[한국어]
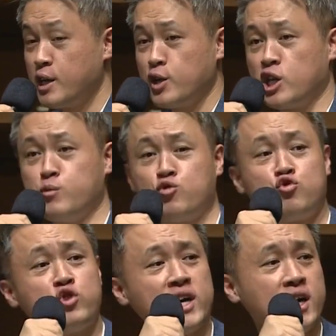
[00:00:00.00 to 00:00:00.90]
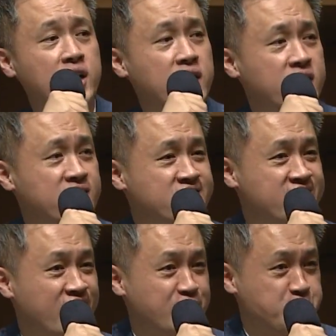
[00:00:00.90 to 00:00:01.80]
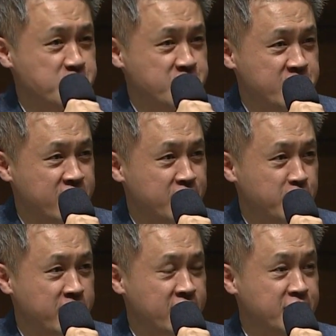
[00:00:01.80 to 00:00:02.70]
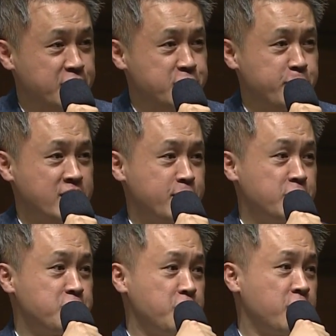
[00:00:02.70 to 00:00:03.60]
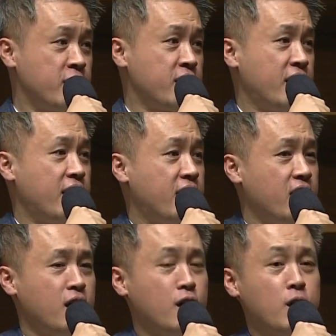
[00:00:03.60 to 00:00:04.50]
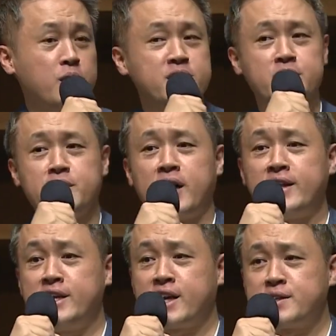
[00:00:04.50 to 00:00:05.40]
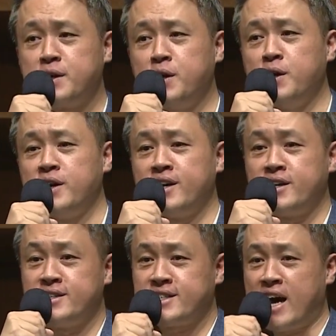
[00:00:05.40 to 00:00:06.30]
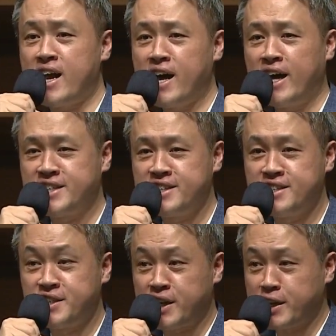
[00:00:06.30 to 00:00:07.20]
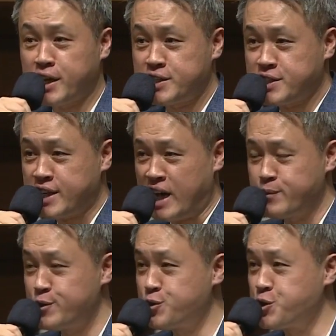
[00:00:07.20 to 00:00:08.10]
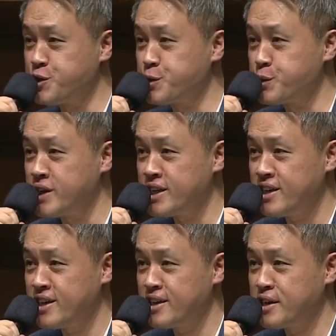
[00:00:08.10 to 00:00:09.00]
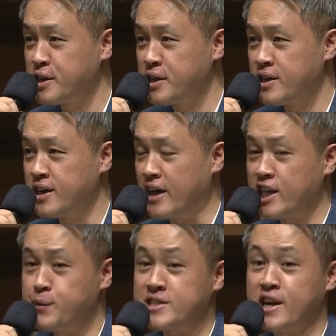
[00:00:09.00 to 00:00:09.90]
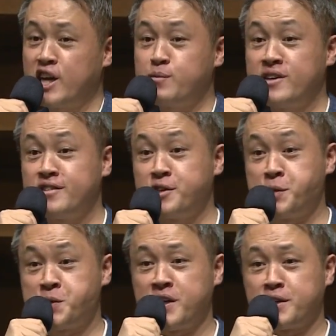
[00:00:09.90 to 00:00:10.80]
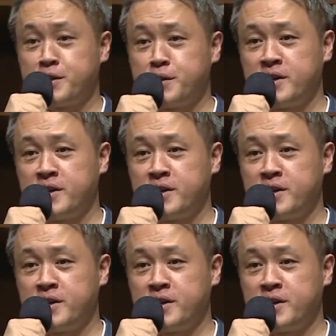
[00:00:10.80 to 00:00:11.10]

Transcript: 여러분 누가 잘 수 있을까요? 하나님께서 말씀하셨죠. 어, 그 하나님께서 사랑하시는 자에게 잠을 주시는도다. 하나님의 사랑받는 인생이에요.